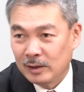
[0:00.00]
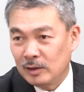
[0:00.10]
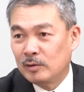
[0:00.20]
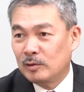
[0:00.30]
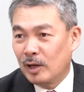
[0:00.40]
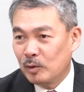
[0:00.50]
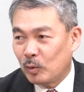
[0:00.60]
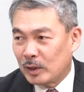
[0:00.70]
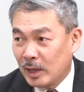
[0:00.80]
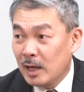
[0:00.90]
一定
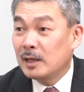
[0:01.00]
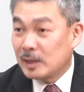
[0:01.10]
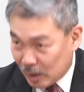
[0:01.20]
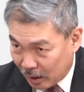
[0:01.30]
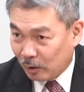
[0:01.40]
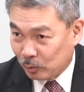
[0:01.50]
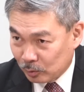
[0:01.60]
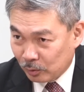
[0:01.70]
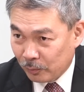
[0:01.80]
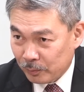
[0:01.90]
の元気さがある
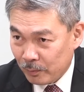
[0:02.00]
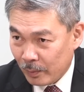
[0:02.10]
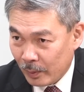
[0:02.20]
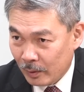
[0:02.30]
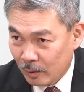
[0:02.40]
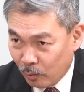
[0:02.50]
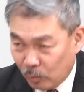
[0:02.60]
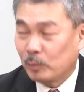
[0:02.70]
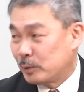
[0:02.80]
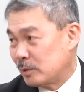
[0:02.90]
こと。
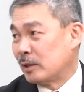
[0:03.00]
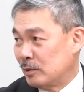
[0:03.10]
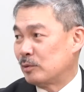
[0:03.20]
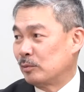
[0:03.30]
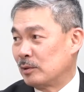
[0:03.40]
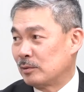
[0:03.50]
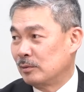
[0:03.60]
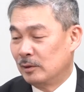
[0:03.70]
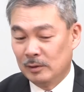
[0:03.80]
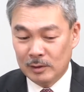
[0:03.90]
この2つが必要なんです
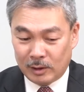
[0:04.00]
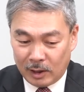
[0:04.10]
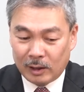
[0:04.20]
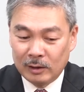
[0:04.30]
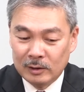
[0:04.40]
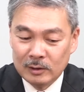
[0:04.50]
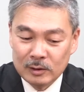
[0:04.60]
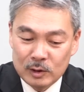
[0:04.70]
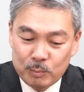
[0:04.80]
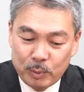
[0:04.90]
ね。だから、
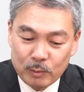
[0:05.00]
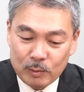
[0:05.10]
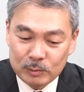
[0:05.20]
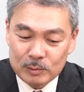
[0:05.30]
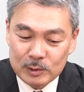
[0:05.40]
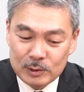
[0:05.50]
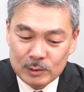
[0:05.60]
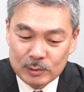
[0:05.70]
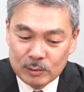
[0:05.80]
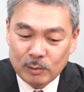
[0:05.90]
日本国の自
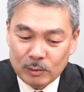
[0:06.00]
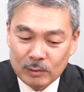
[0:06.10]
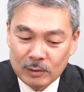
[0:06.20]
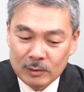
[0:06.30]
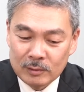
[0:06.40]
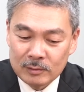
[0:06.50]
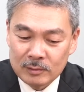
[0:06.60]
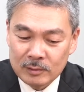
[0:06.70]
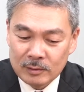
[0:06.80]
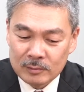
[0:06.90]
立と
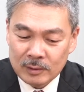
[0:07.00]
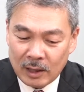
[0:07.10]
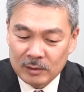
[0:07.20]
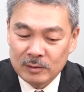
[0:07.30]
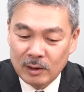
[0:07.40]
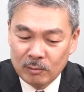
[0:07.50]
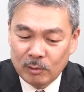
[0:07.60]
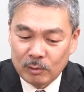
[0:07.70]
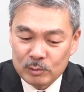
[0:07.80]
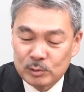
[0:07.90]
繁栄
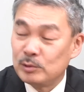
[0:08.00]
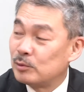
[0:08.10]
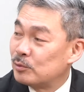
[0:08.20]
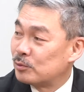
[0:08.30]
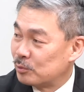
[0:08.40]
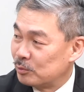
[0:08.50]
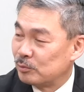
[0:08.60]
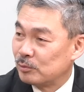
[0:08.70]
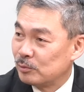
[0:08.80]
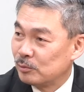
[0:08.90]
を追求する。う
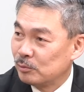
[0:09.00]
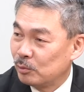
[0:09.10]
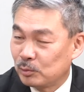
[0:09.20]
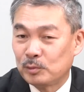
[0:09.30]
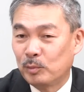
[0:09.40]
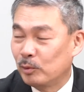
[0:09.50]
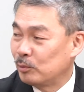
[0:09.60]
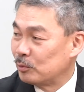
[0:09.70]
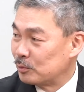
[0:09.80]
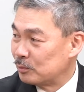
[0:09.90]
ん当たり前
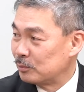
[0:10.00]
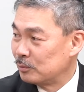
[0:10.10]
なんですよ。